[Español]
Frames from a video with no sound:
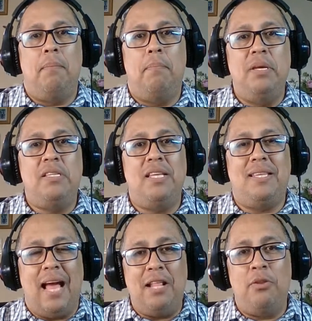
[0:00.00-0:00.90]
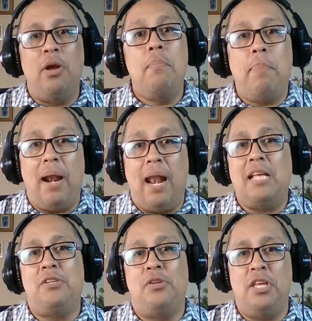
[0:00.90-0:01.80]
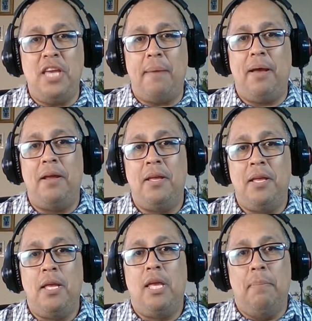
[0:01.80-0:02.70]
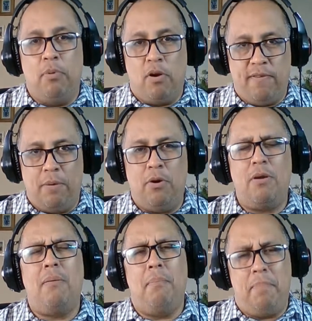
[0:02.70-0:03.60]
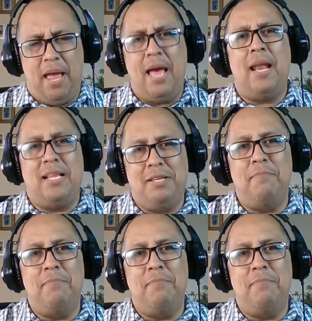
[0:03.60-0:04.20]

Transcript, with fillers: visitando el Palacio de Java. Y por favor, vean las